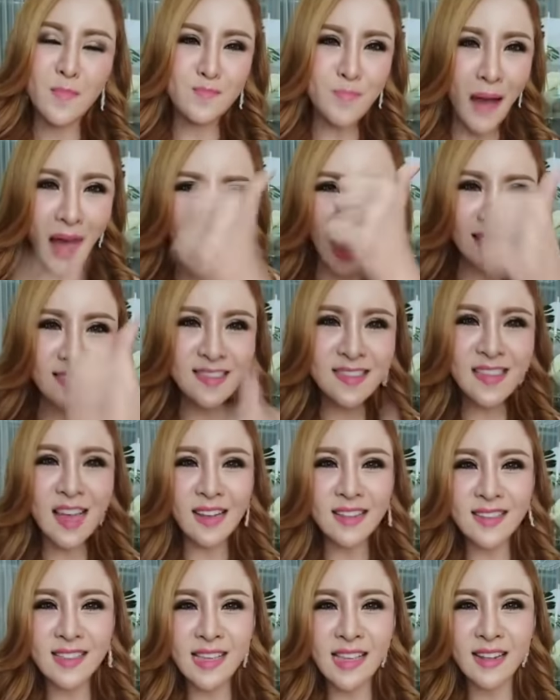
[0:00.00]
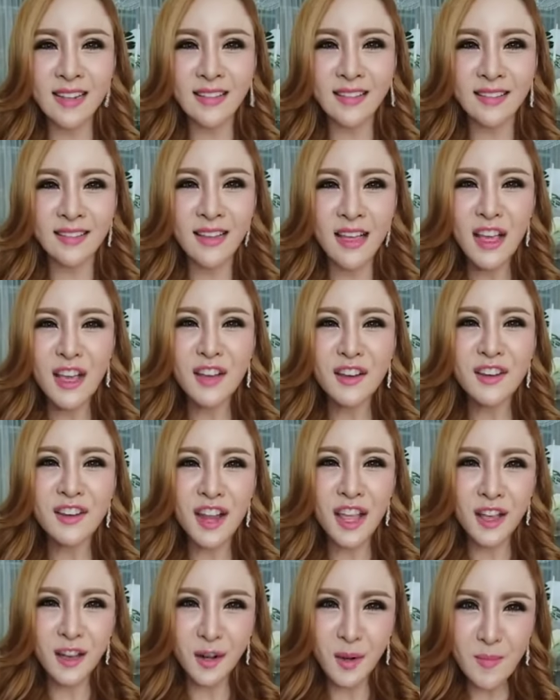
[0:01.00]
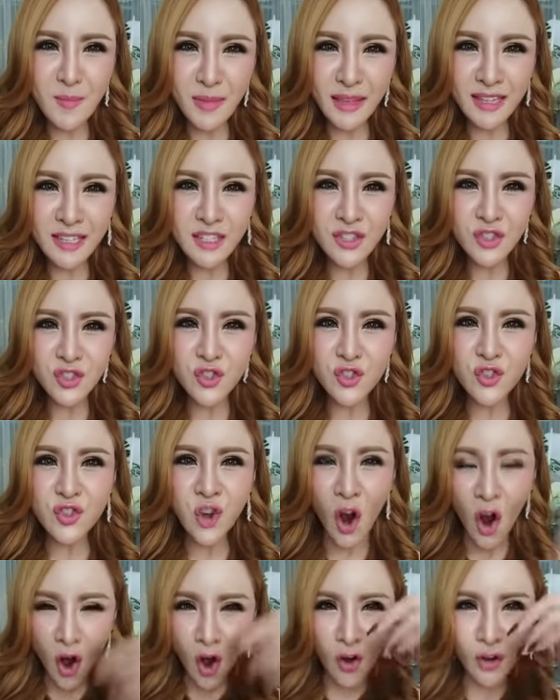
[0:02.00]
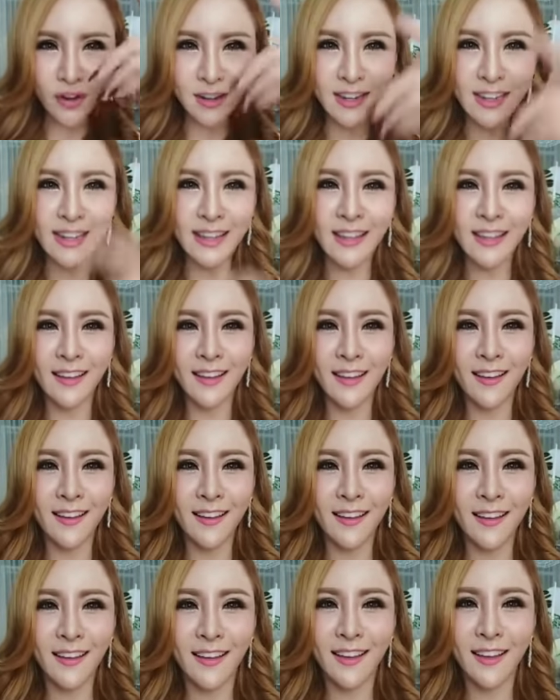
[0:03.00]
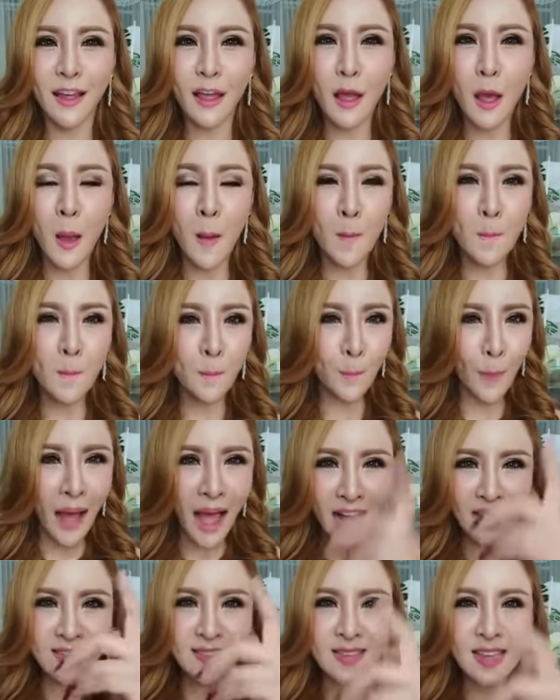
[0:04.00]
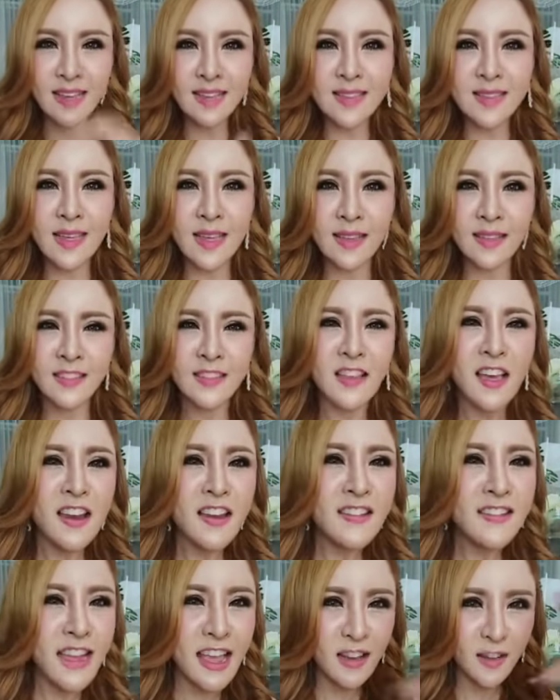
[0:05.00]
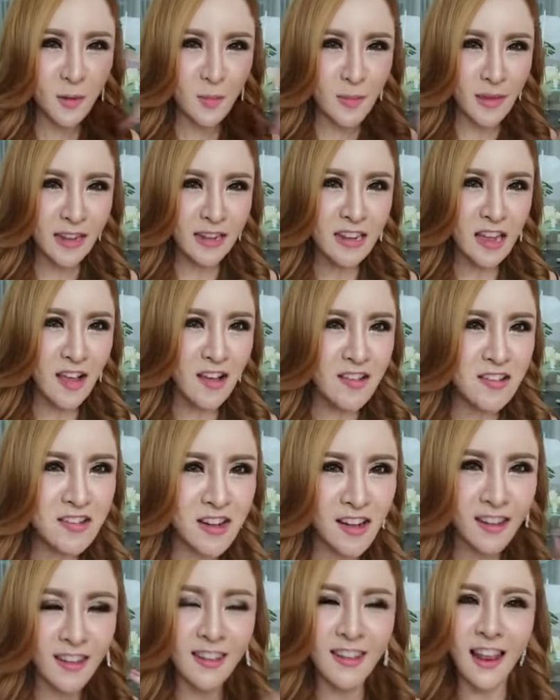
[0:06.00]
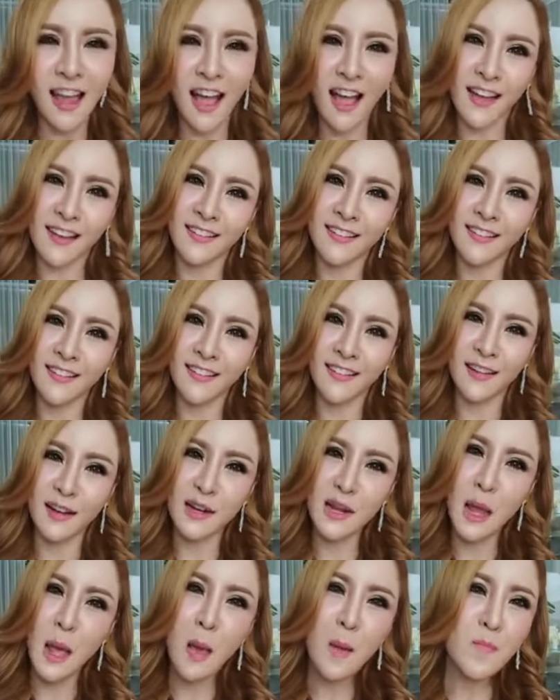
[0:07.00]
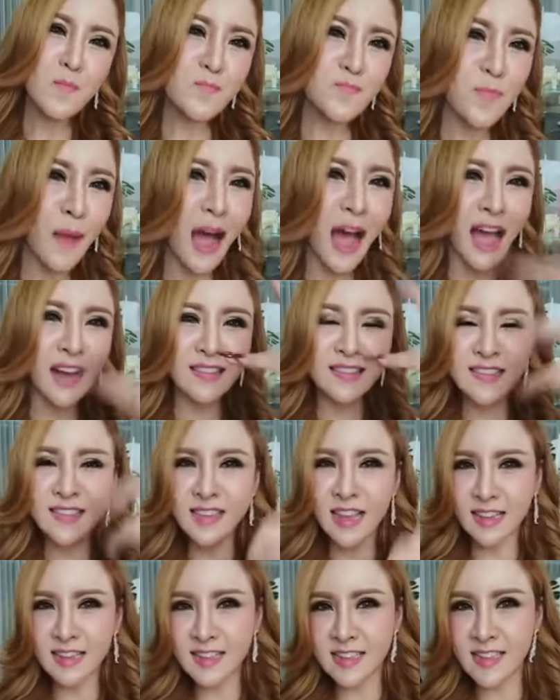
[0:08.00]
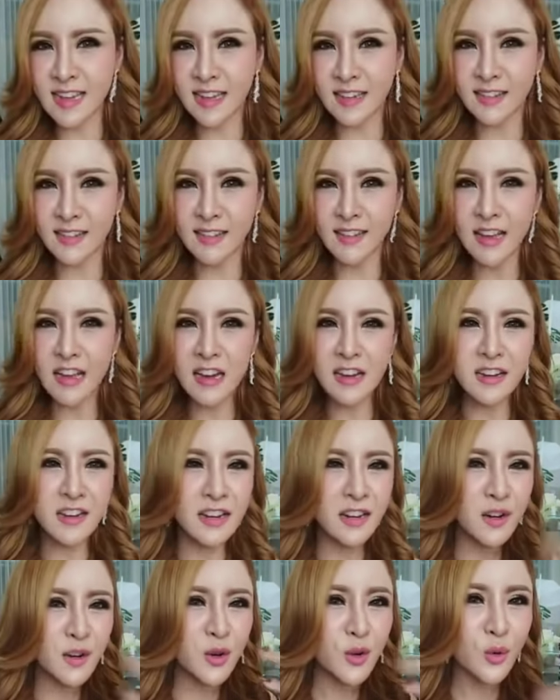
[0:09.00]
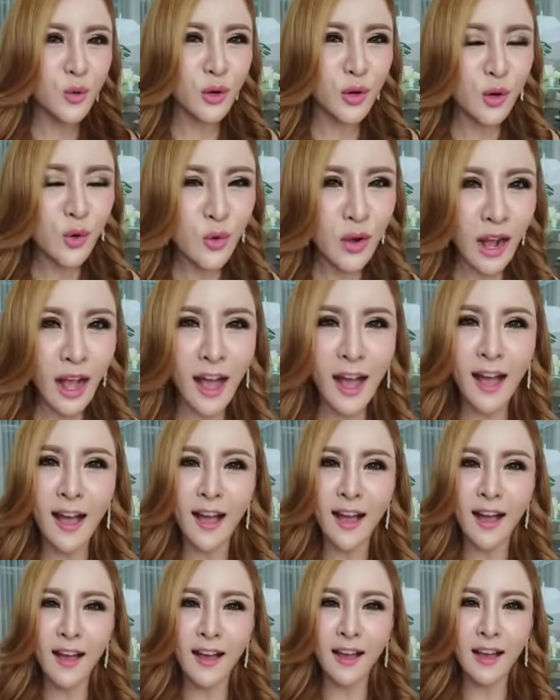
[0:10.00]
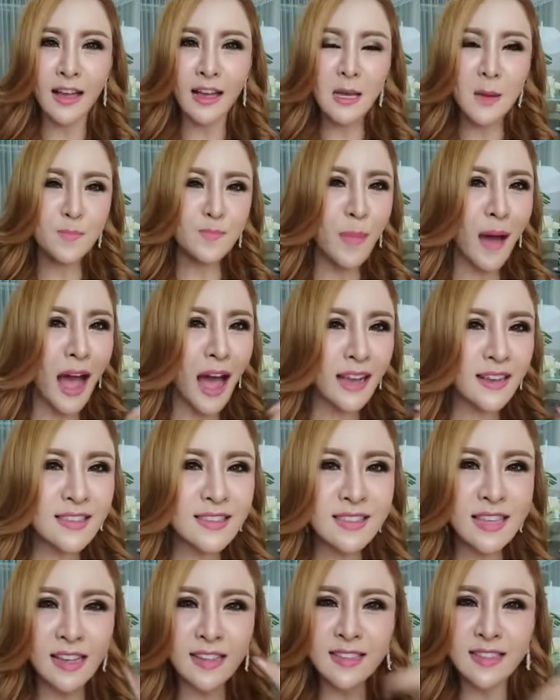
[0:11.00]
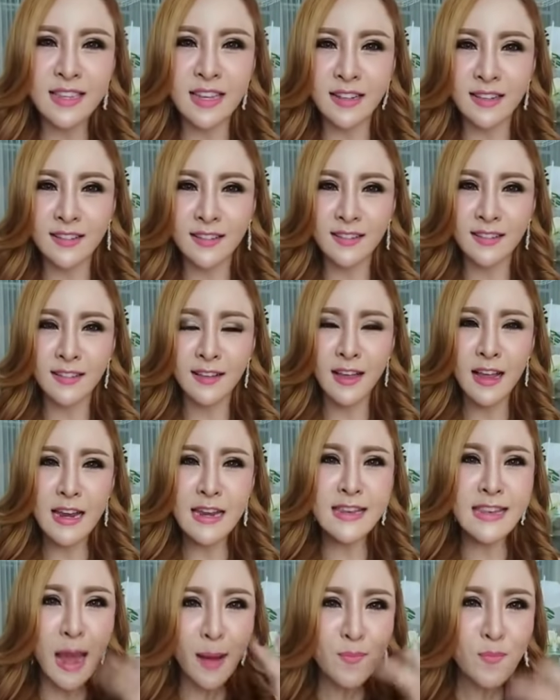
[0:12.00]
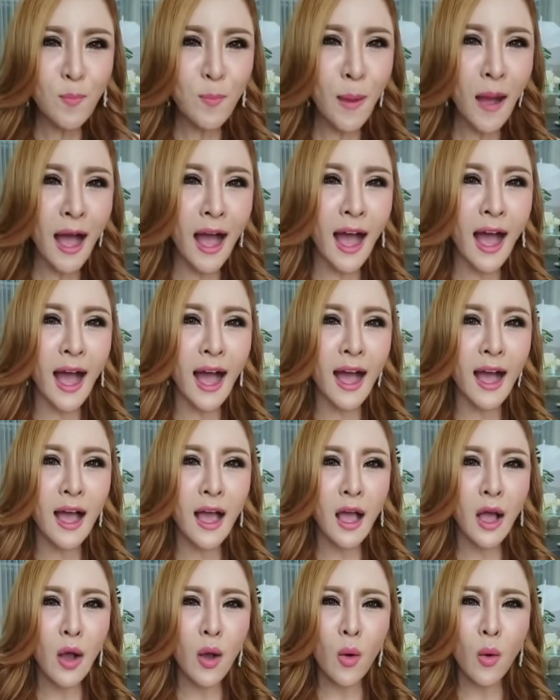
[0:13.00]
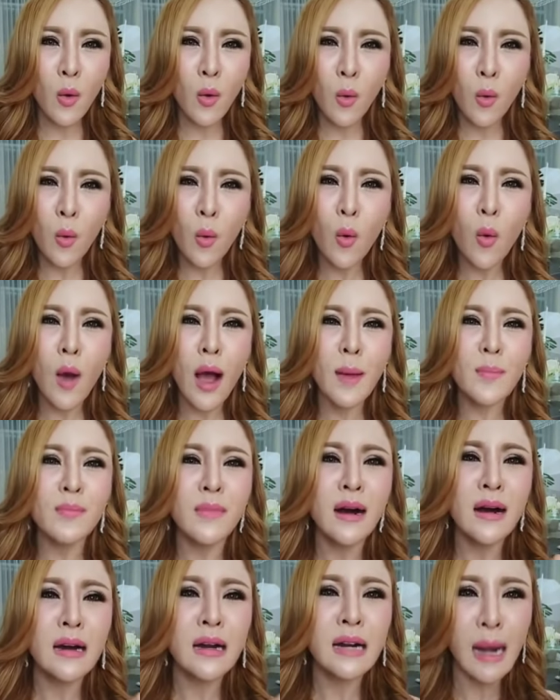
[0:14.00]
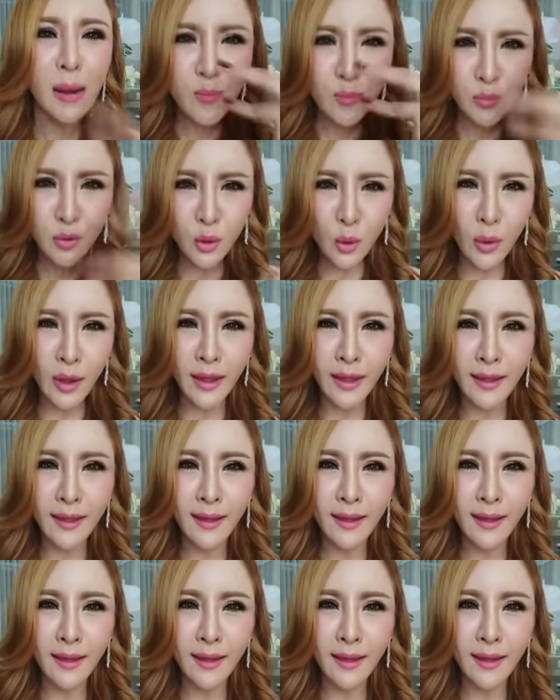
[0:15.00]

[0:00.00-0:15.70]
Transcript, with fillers: ปากศักดิ์สิทธิ์เนรมิตโชคดี ปากศักดิ์สิทธิ์เนรมิตเงินล้าน ปากศักดิ์สิทธิ์ดึงดูดลูกค้า ปากศักดิ์สิทธิ์นำพาความร่ำรวย